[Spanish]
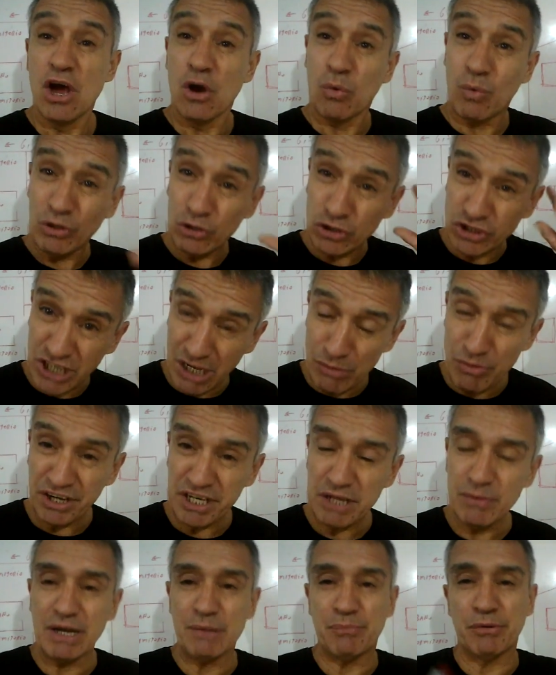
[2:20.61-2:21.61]
Cuando llegamos
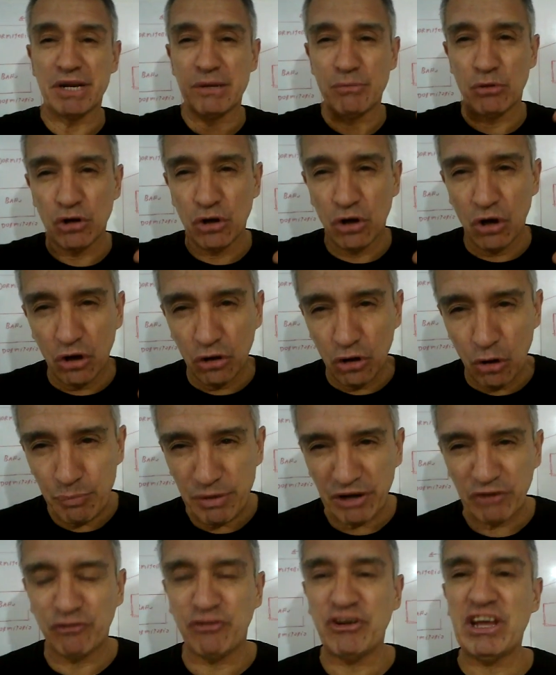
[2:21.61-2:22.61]
arriba le ponemos los,
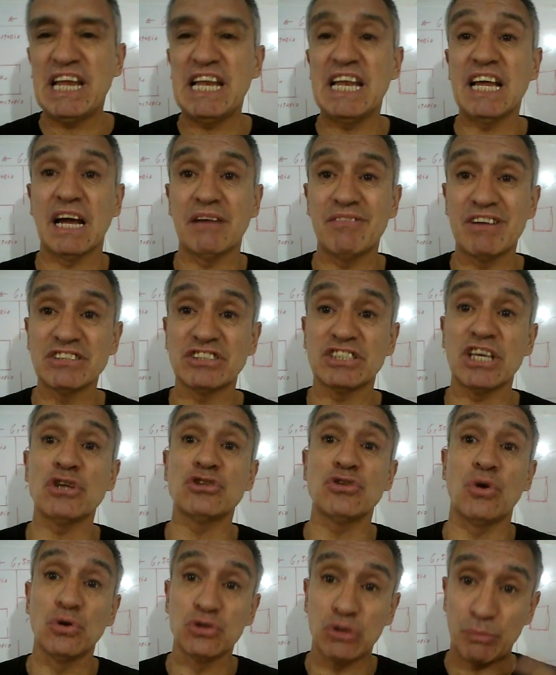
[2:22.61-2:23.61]
perfiles galvanizados,
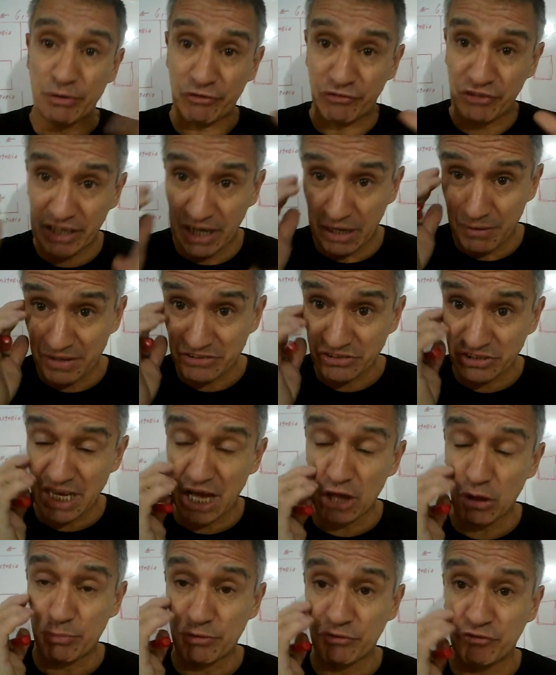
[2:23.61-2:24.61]
yo uso perfiles
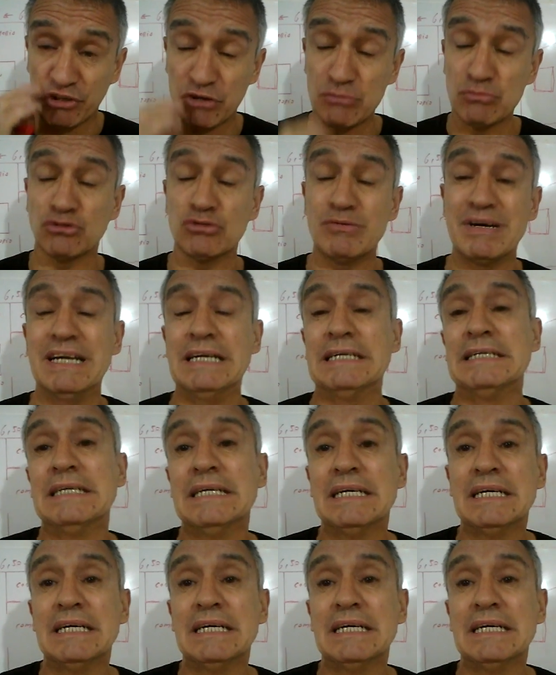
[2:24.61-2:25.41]
galvanizados, prefiero mucho más,